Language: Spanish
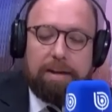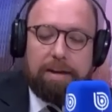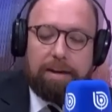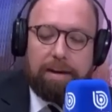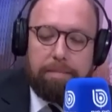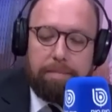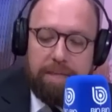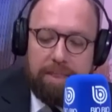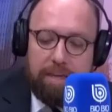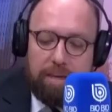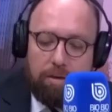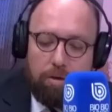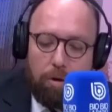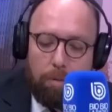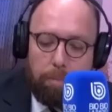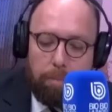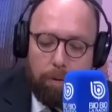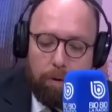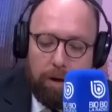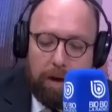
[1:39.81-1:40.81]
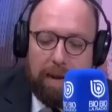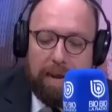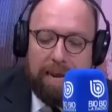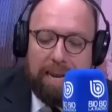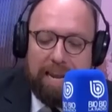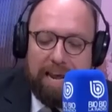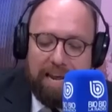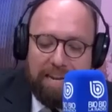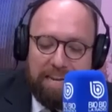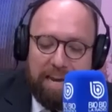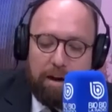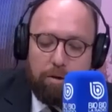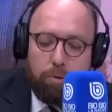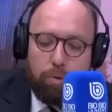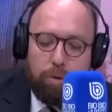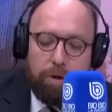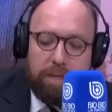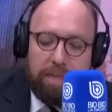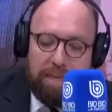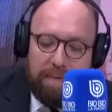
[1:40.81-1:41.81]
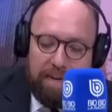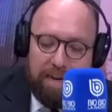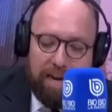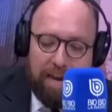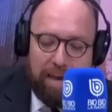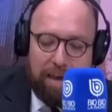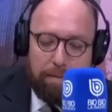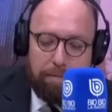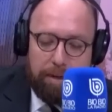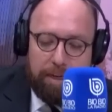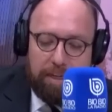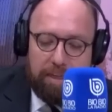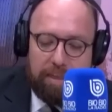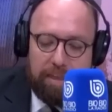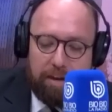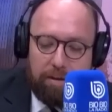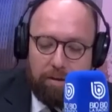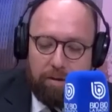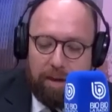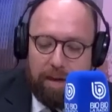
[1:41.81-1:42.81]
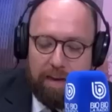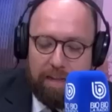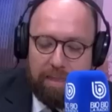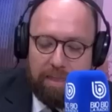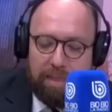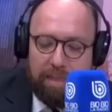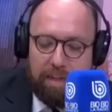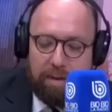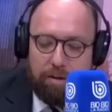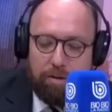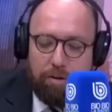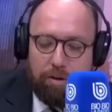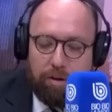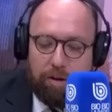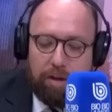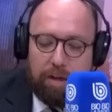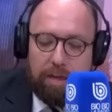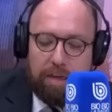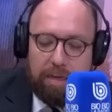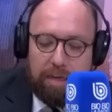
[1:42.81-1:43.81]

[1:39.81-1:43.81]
Remitido por el área jurídica del Ministerio del Interior.